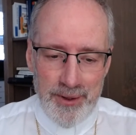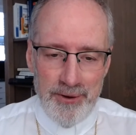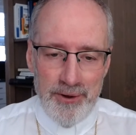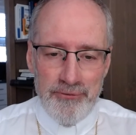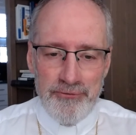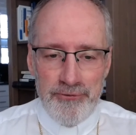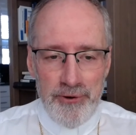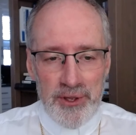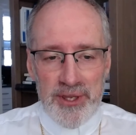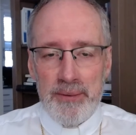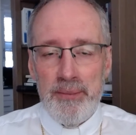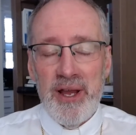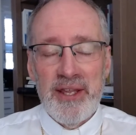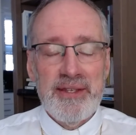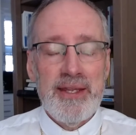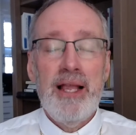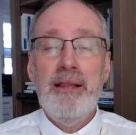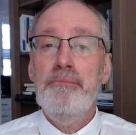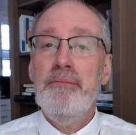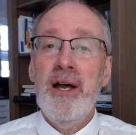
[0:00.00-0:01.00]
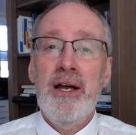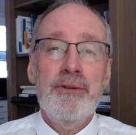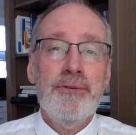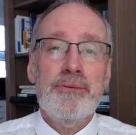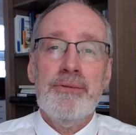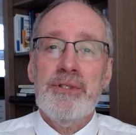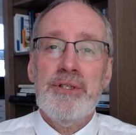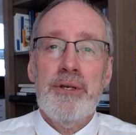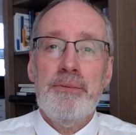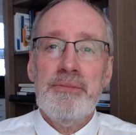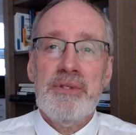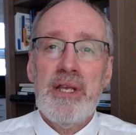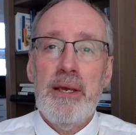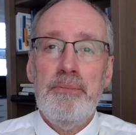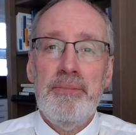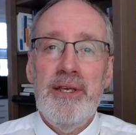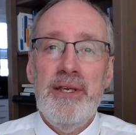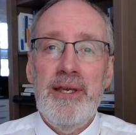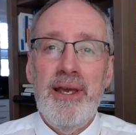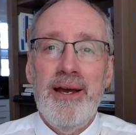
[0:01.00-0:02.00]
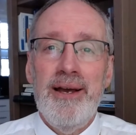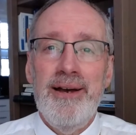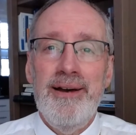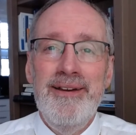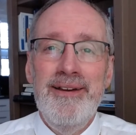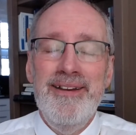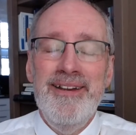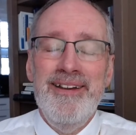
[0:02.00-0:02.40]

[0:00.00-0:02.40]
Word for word: Fondamentalement, nous sommes appelés à,